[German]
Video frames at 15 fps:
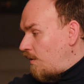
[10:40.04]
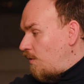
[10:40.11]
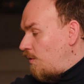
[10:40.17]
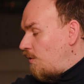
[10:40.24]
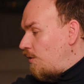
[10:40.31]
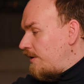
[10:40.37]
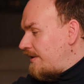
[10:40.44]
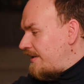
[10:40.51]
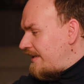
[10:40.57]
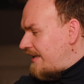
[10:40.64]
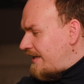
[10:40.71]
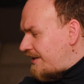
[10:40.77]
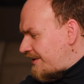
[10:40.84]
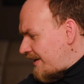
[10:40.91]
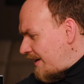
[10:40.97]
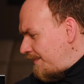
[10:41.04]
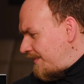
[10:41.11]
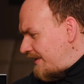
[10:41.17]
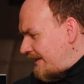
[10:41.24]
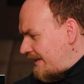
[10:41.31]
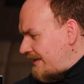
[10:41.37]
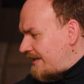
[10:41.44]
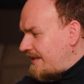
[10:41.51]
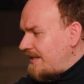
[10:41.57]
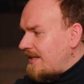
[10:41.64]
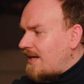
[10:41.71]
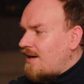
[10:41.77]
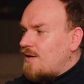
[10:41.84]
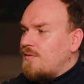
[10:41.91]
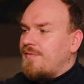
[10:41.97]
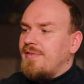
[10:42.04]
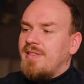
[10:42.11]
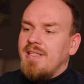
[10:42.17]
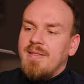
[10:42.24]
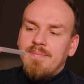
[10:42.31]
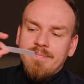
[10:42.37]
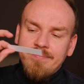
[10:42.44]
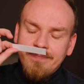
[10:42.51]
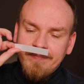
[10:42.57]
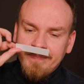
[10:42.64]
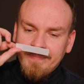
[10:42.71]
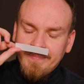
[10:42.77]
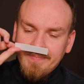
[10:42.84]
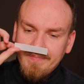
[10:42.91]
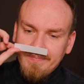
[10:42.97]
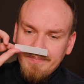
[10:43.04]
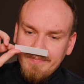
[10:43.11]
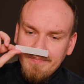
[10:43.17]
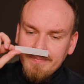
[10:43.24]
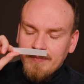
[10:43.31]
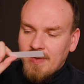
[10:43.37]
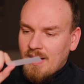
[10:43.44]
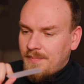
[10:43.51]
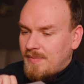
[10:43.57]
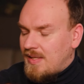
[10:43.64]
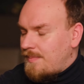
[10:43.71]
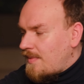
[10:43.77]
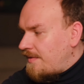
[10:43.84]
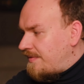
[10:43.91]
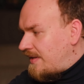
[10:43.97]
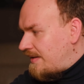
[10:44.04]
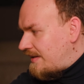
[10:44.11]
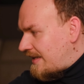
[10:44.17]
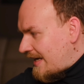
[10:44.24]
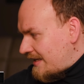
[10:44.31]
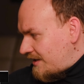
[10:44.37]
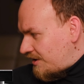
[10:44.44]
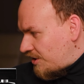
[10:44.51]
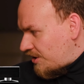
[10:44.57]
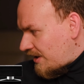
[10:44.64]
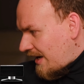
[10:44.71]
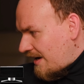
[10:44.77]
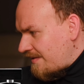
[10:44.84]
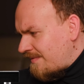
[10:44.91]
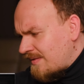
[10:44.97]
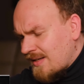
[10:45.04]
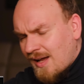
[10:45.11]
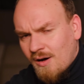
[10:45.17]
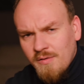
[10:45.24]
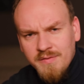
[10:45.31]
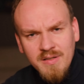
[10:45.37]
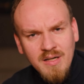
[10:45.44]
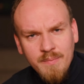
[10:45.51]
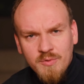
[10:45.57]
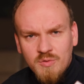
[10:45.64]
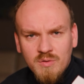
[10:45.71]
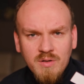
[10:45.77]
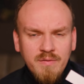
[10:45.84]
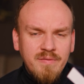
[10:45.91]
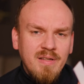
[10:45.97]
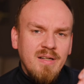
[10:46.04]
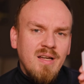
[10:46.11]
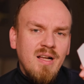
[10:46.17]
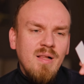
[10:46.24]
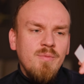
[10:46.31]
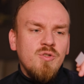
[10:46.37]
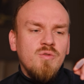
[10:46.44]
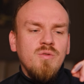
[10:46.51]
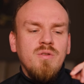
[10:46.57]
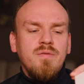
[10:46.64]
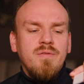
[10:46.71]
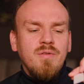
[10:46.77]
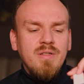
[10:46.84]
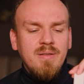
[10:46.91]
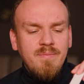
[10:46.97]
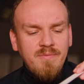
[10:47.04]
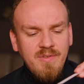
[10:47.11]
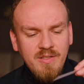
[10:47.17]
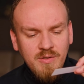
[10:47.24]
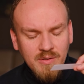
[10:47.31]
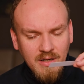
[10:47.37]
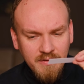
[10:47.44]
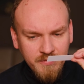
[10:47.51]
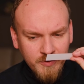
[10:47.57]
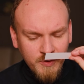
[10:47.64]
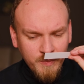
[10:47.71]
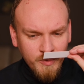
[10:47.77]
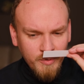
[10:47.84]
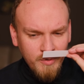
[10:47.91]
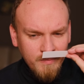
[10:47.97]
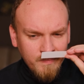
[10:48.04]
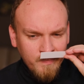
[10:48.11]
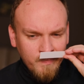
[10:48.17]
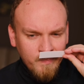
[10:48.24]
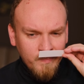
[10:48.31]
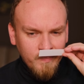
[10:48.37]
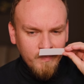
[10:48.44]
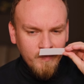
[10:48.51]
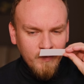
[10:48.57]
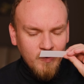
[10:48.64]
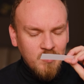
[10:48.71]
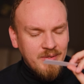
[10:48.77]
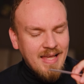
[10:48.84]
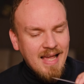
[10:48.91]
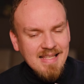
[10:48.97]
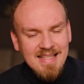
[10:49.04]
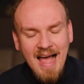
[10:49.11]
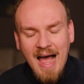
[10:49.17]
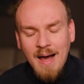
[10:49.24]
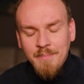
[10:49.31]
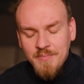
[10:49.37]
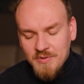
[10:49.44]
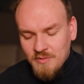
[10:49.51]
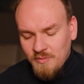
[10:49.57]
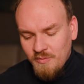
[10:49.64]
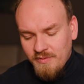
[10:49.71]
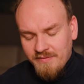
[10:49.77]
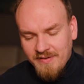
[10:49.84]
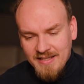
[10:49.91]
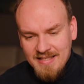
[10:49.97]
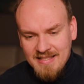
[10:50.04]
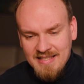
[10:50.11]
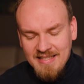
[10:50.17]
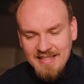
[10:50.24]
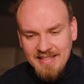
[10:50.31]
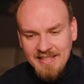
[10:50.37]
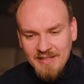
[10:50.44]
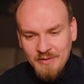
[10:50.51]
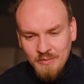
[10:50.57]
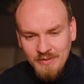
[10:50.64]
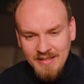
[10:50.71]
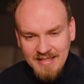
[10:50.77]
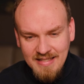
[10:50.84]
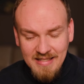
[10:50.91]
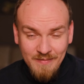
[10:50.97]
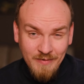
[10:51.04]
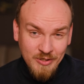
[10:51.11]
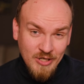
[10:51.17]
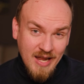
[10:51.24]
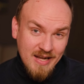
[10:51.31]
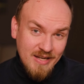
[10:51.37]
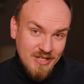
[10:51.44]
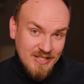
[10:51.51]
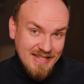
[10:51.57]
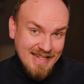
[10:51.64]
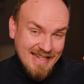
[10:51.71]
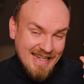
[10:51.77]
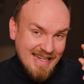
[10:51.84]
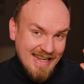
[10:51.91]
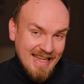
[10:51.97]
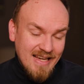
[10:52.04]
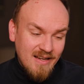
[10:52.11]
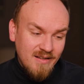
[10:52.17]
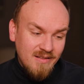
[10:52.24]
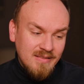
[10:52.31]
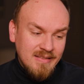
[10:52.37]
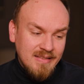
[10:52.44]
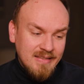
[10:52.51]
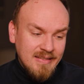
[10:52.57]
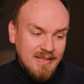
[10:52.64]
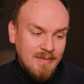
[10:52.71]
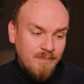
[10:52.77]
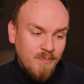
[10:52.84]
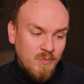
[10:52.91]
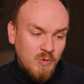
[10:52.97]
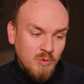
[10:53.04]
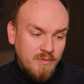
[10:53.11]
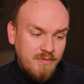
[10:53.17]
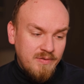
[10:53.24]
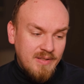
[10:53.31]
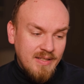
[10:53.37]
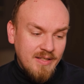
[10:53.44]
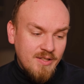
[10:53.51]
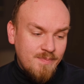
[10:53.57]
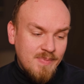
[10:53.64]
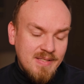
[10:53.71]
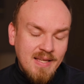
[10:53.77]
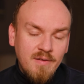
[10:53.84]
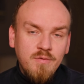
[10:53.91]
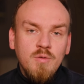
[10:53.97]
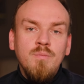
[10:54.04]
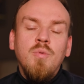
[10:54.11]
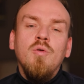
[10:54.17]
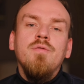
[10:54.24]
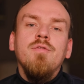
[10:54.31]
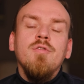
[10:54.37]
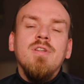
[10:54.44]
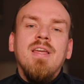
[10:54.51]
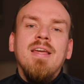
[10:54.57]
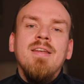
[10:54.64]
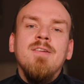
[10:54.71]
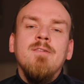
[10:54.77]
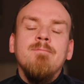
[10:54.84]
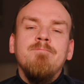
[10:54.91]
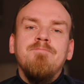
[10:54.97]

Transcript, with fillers: Und ich habe den hier auf dem, ich habe den auf den Teststreifen drauf, den habe ich ungefähr eine halbe Stunde vor dem Video aufgesprüht. Und der ist absolut faszinierend. Und das ist wahrscheinlich der Duft, den ich bisher von Beaufort kenne,